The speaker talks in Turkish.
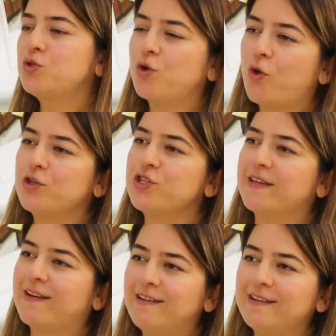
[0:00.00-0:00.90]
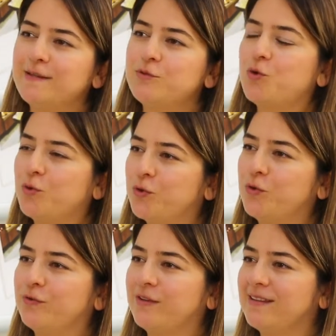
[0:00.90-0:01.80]
Çok önceden alınıp çok
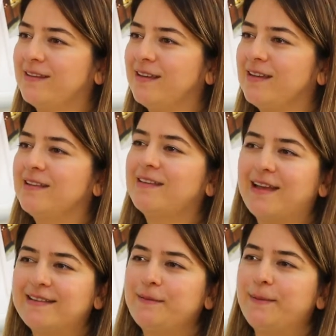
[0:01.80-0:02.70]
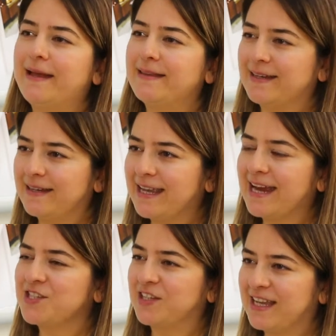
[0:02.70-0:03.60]
uygun fiyata tatil planlarını
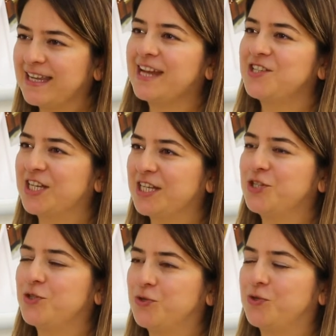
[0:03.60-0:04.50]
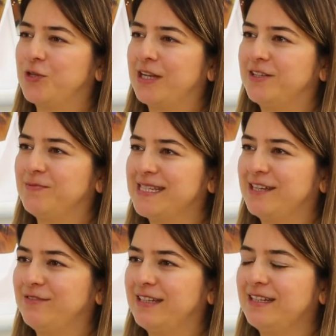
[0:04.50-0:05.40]
gerçekten gerçekleştiriyorlar
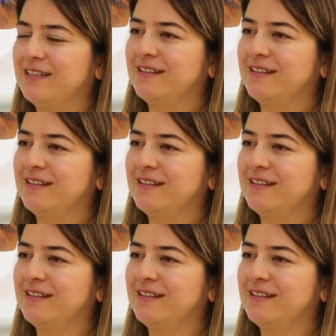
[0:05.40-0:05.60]
misafirler.